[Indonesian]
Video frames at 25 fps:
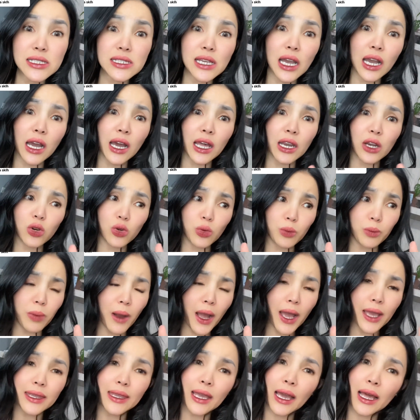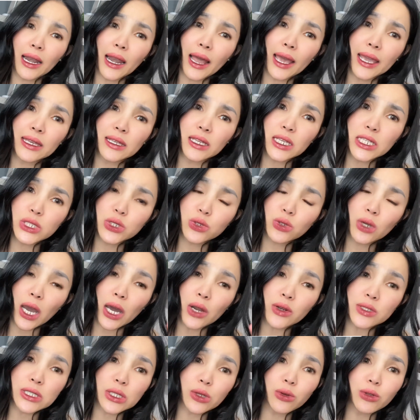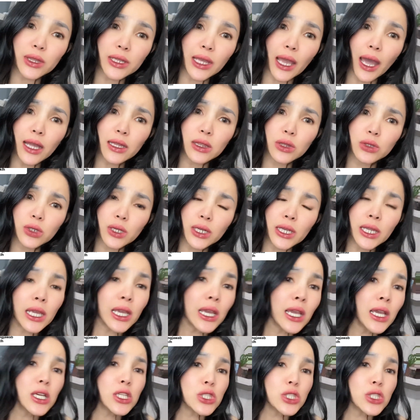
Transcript: jangan lupa yang lainnya juga harus ikut diatur nih.